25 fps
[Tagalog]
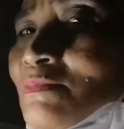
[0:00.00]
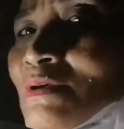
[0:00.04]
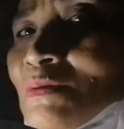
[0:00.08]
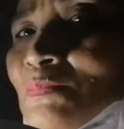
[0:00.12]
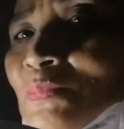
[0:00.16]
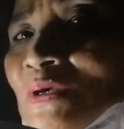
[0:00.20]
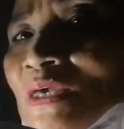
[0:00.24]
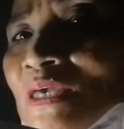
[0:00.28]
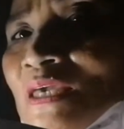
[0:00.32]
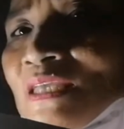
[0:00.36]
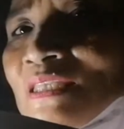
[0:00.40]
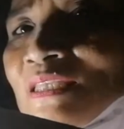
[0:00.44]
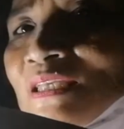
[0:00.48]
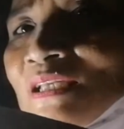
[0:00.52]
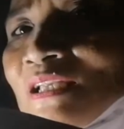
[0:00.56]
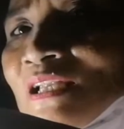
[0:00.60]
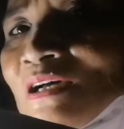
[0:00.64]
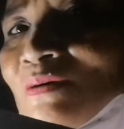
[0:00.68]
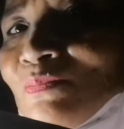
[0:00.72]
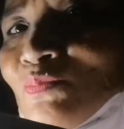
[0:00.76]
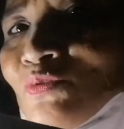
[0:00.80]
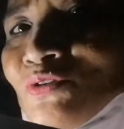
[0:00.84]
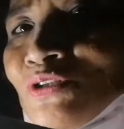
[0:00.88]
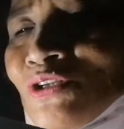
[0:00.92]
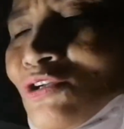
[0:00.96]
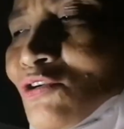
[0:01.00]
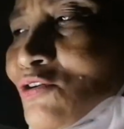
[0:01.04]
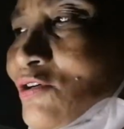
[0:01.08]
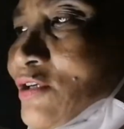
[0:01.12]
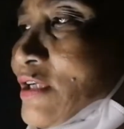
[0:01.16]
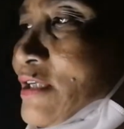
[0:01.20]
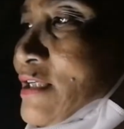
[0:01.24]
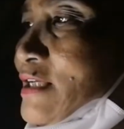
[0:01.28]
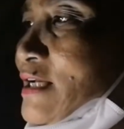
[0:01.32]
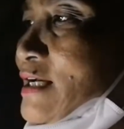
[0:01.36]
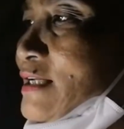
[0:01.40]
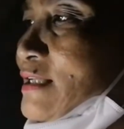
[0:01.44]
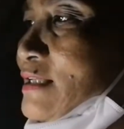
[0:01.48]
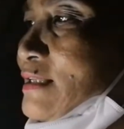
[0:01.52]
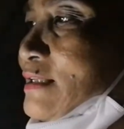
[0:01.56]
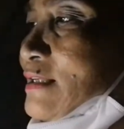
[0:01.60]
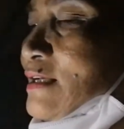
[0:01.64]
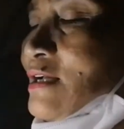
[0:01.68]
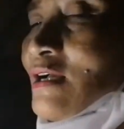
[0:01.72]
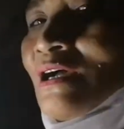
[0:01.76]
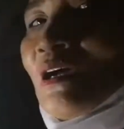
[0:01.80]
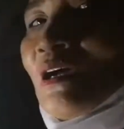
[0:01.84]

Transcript: Ipihitin lang po ni Lola yan.